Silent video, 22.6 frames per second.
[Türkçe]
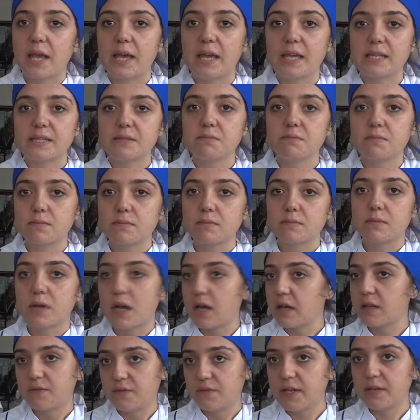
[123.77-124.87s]
Eğitim
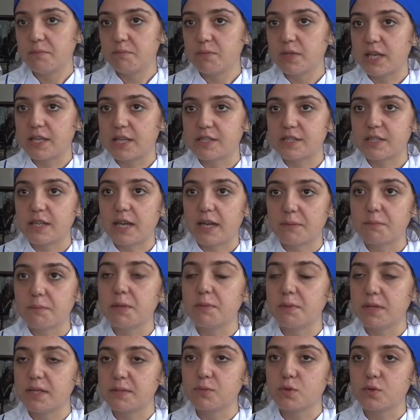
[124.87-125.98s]
gayet verimli geçti. Yani
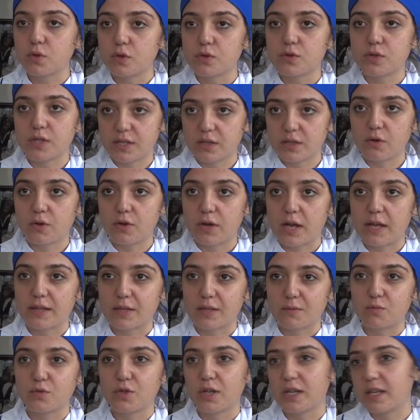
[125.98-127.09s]
bilmediğimiz sosları da öğrendik
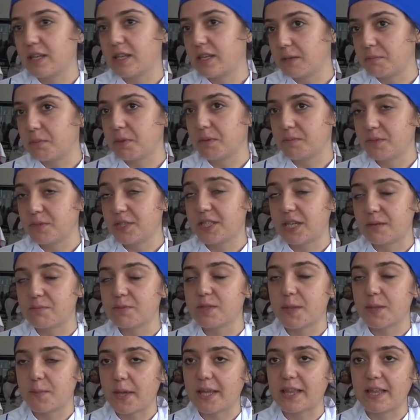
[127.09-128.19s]
burada. Yapamayacağımız
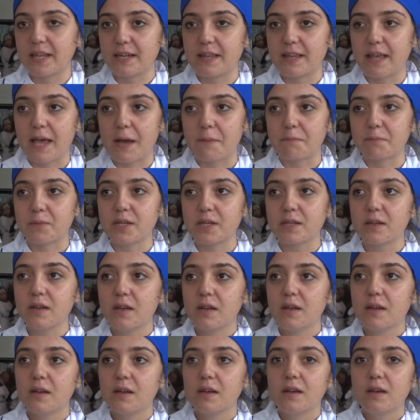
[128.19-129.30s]
yemekleri de yaptık.
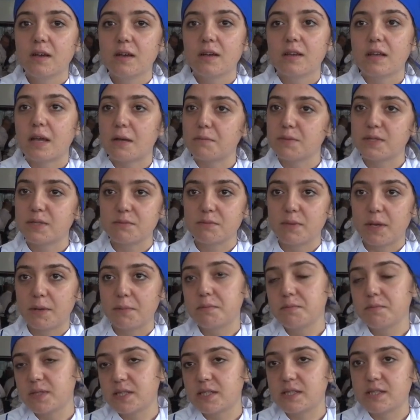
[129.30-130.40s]
Yani bizim
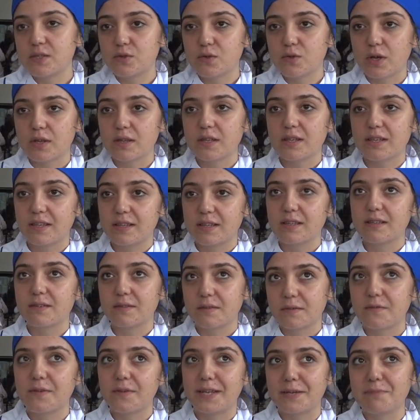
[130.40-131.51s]
hepimiz için şu anda
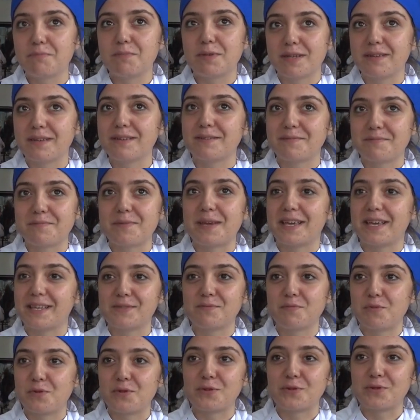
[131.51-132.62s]
verimli bir
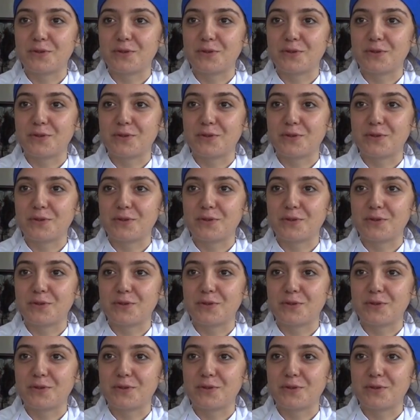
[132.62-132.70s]
eğitim oldu.